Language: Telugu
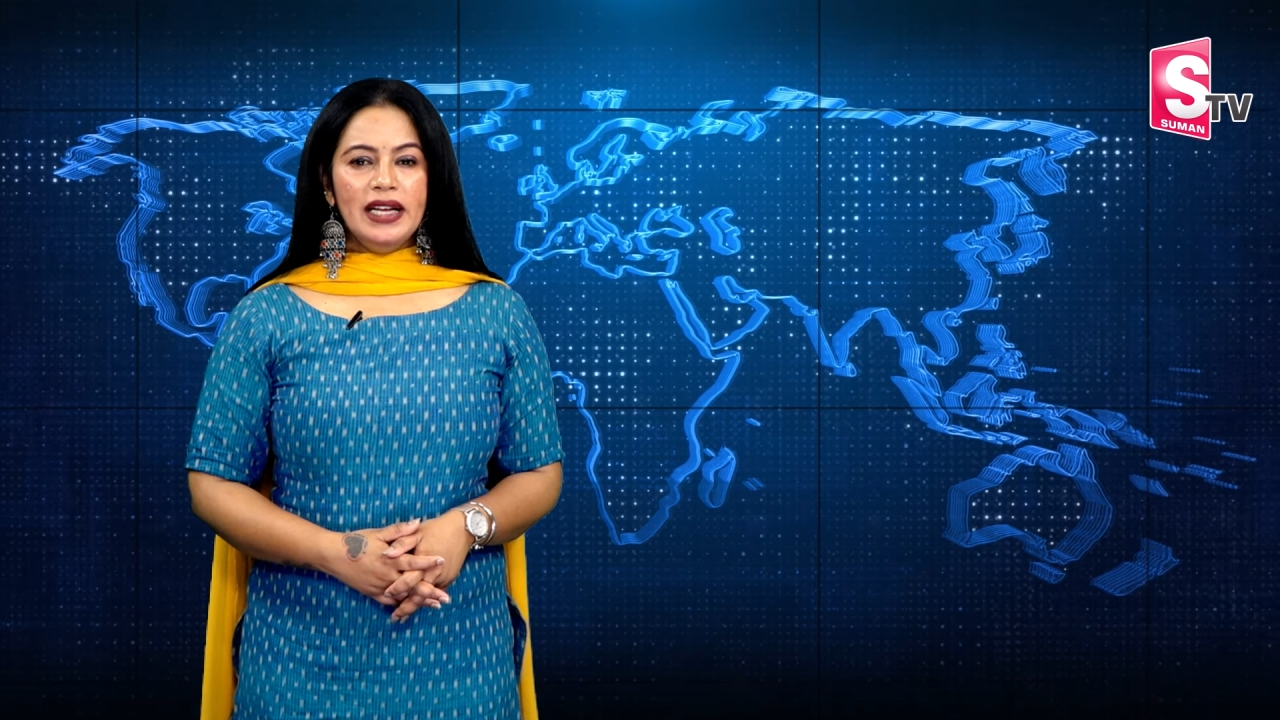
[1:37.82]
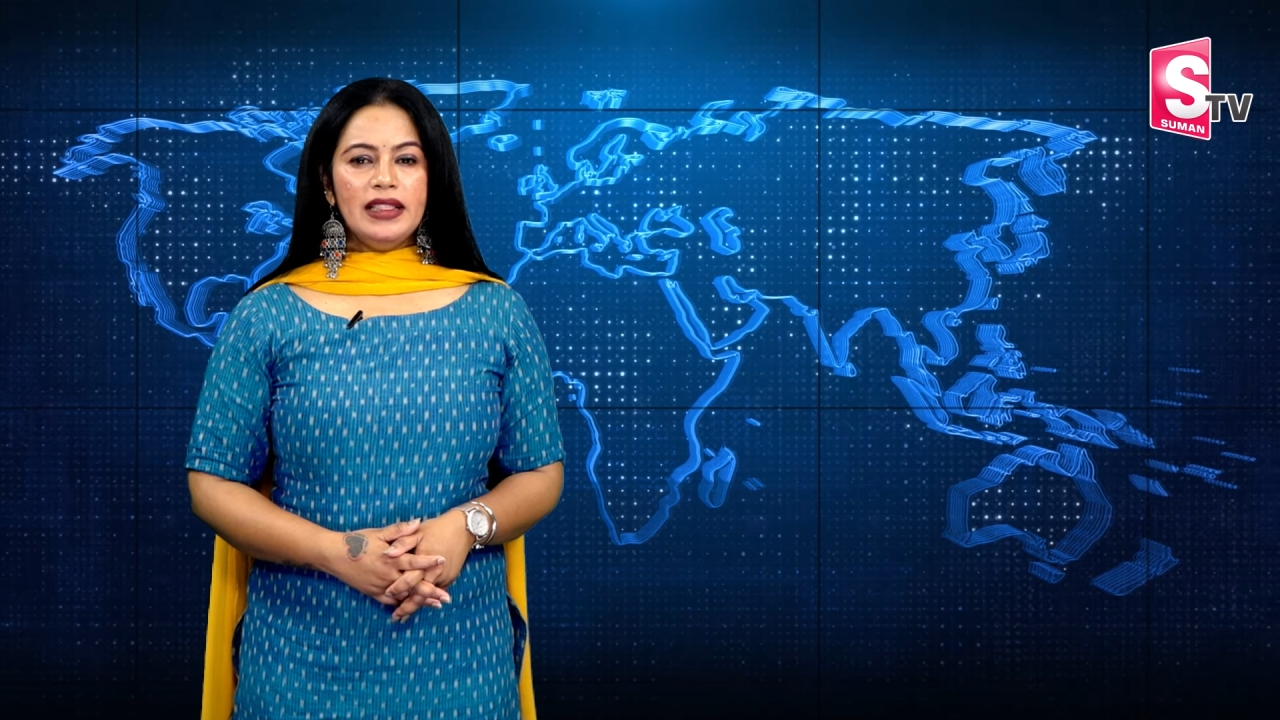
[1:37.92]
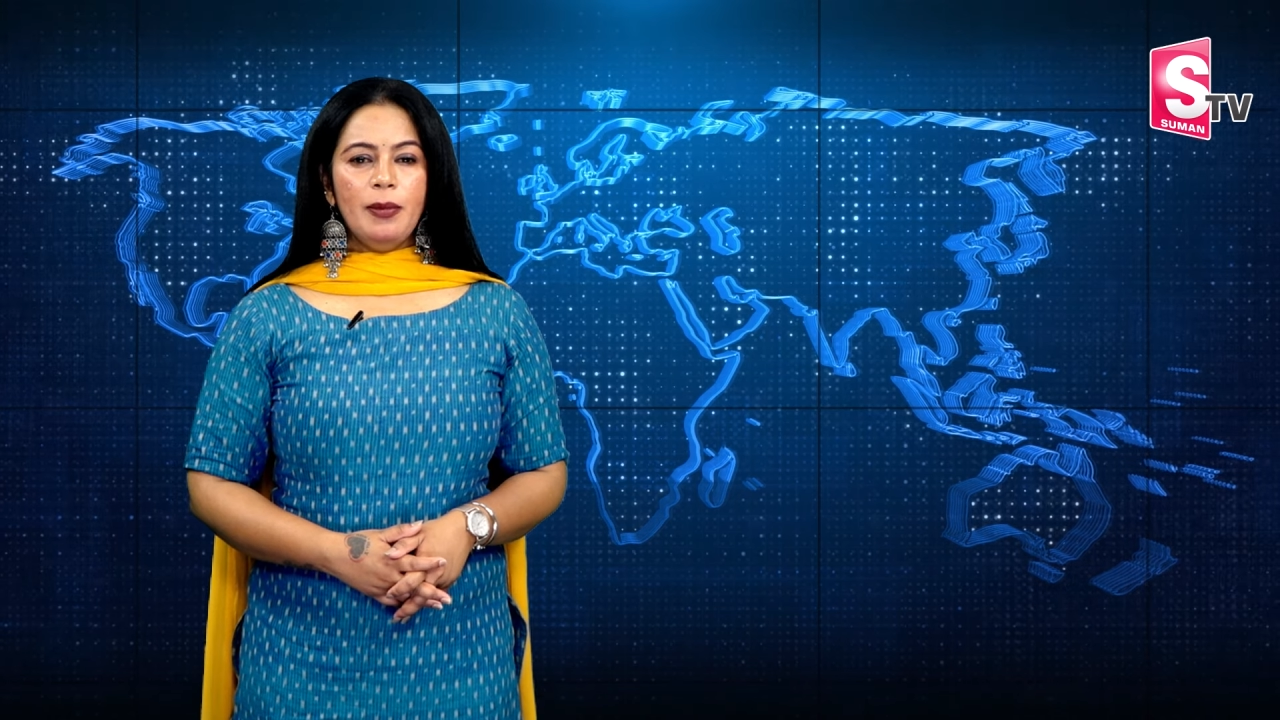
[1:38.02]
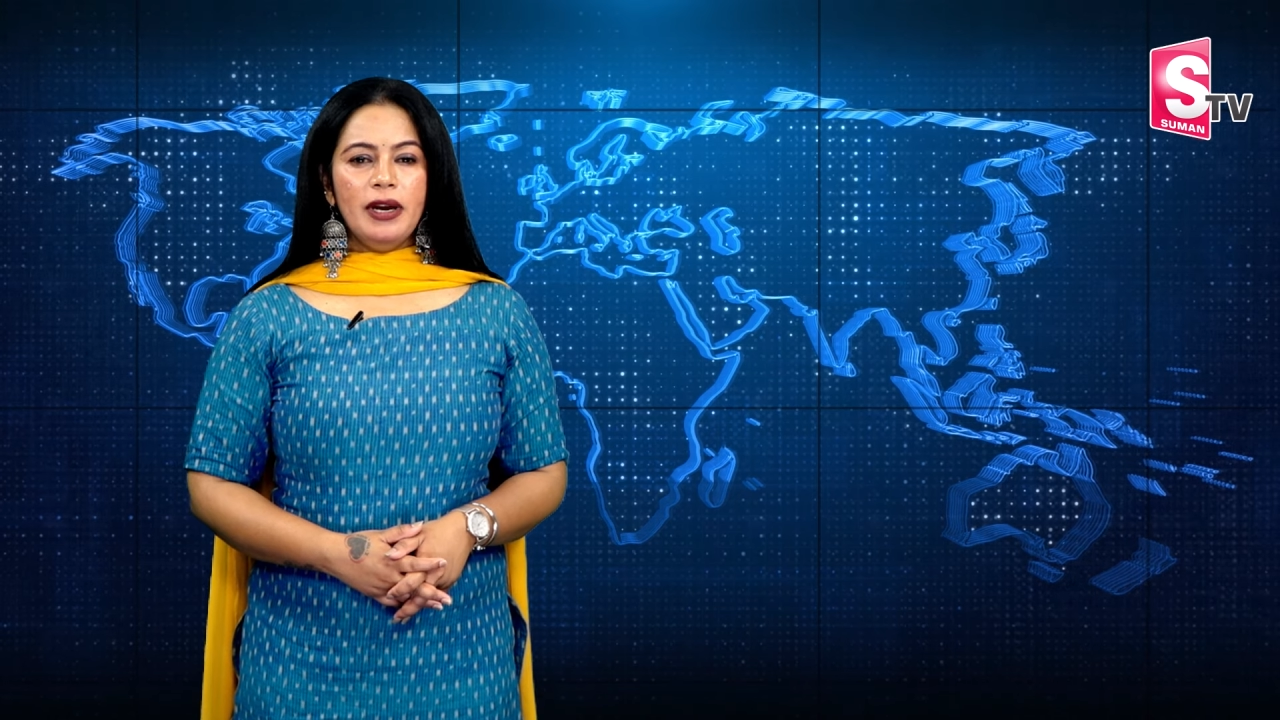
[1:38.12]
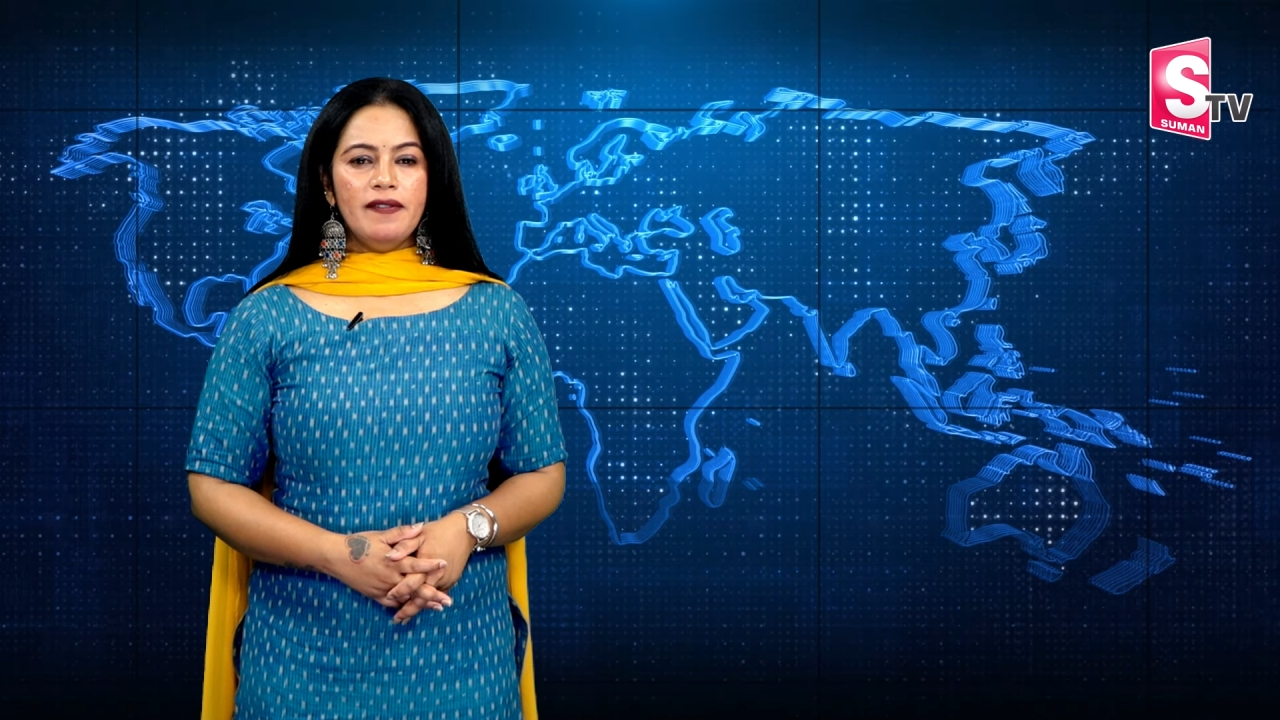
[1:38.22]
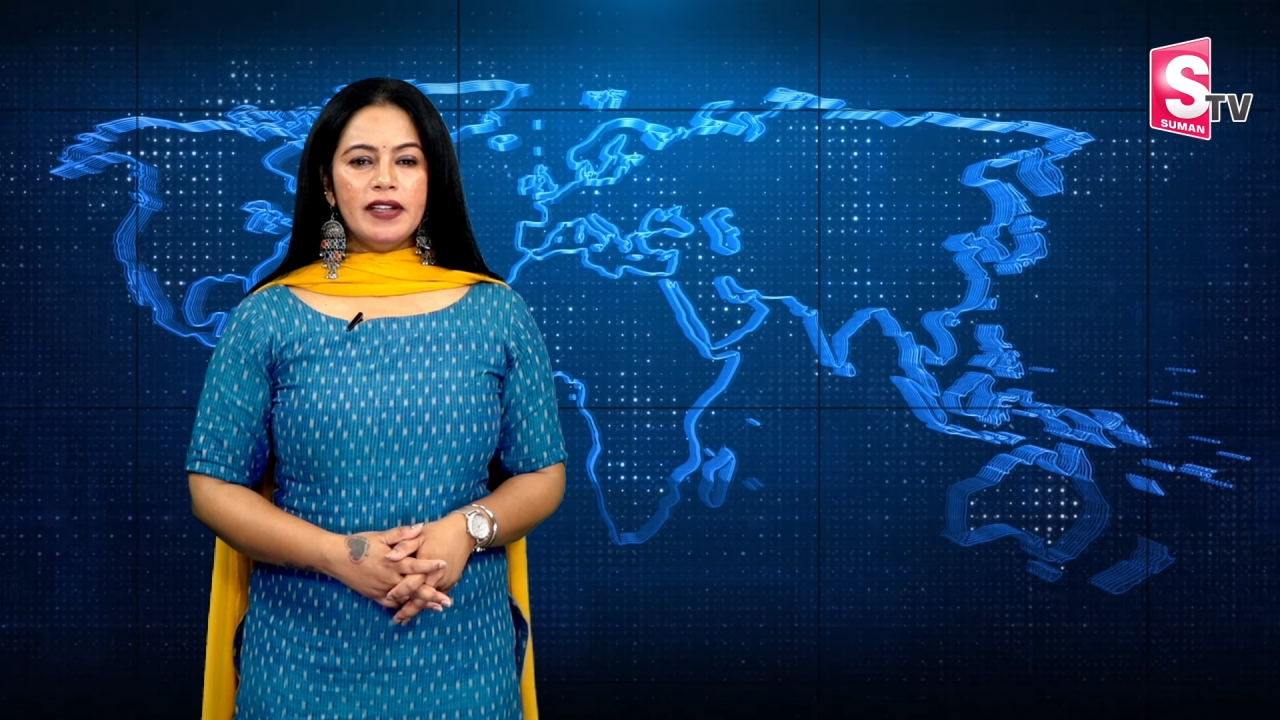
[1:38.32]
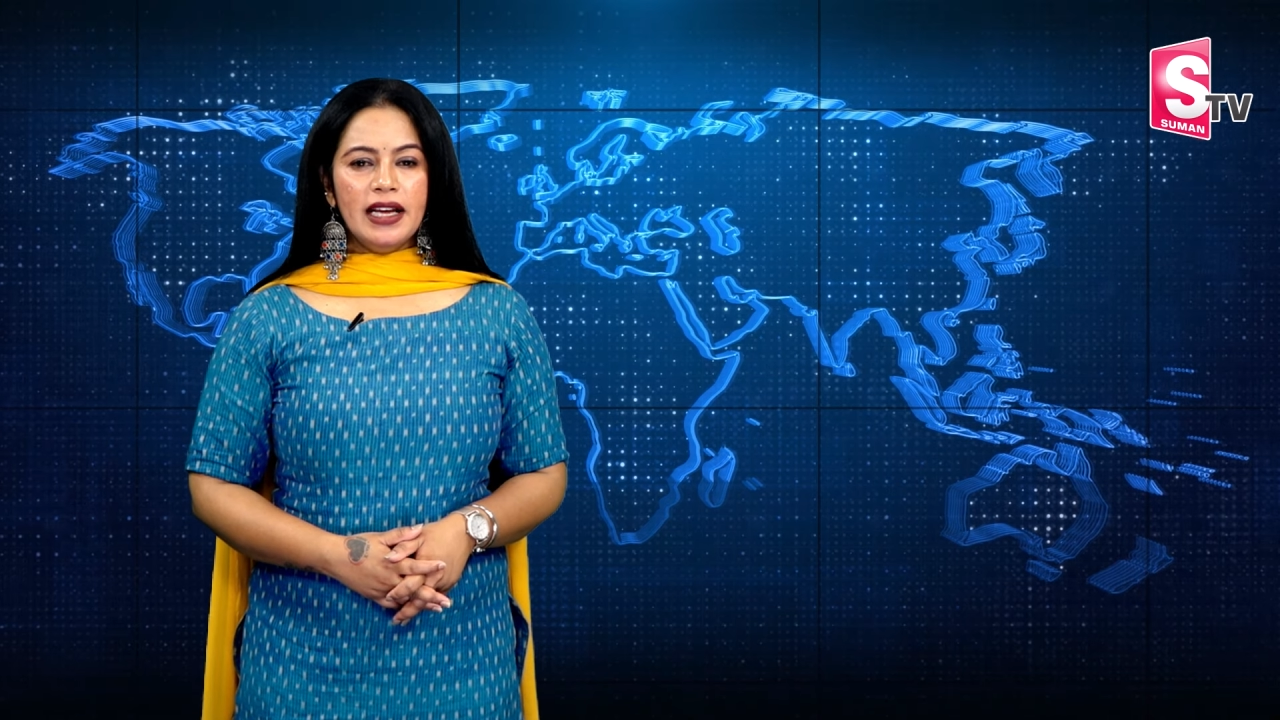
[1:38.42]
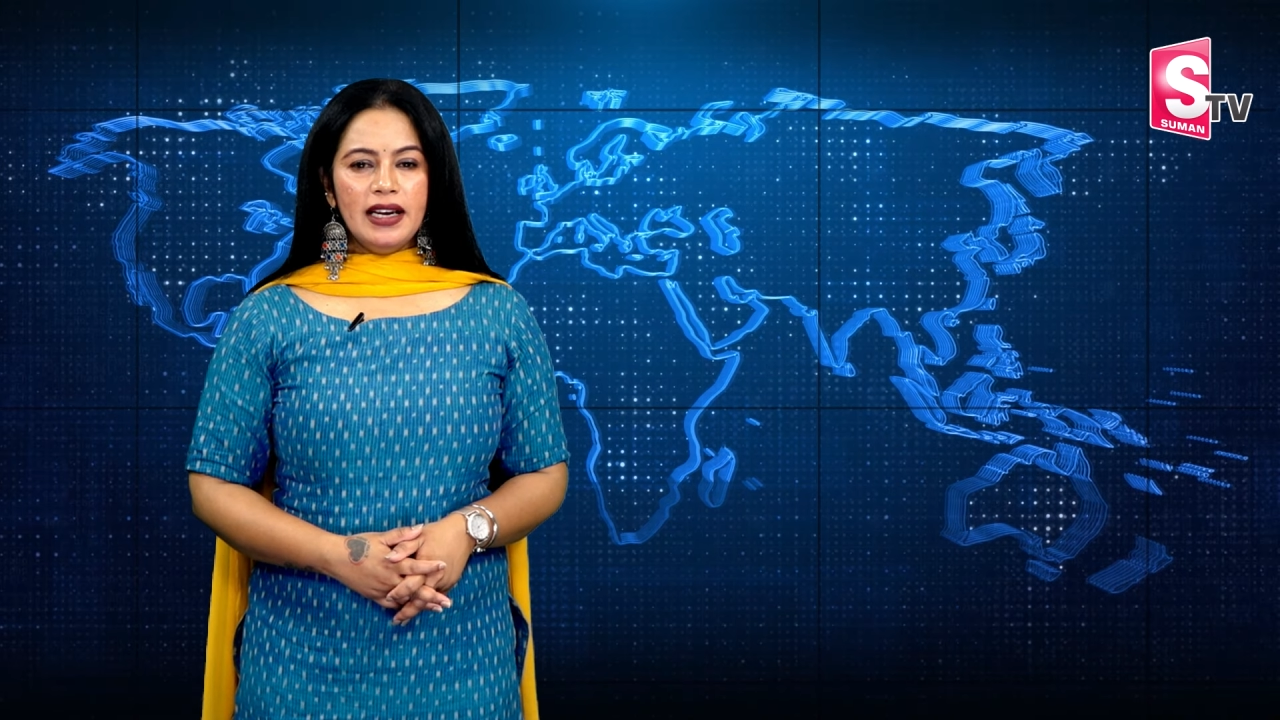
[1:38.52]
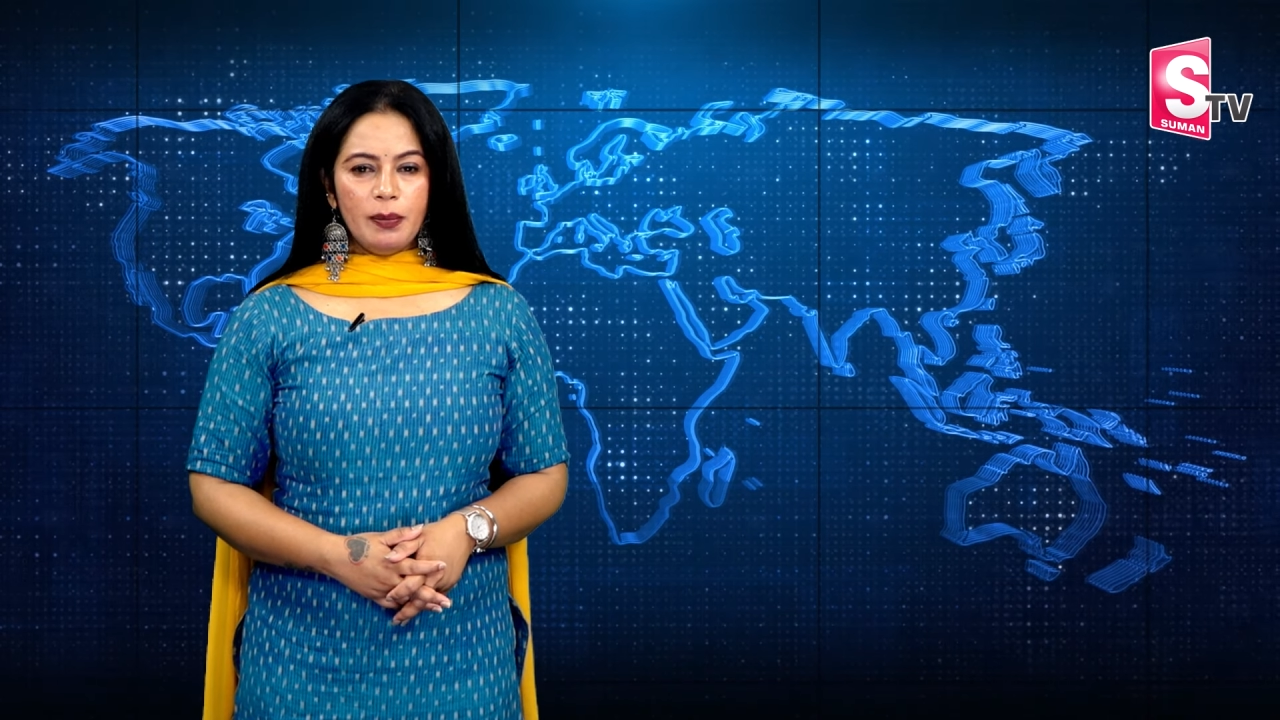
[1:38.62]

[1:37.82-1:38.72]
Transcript: ఉన్నతమైన విద్యలను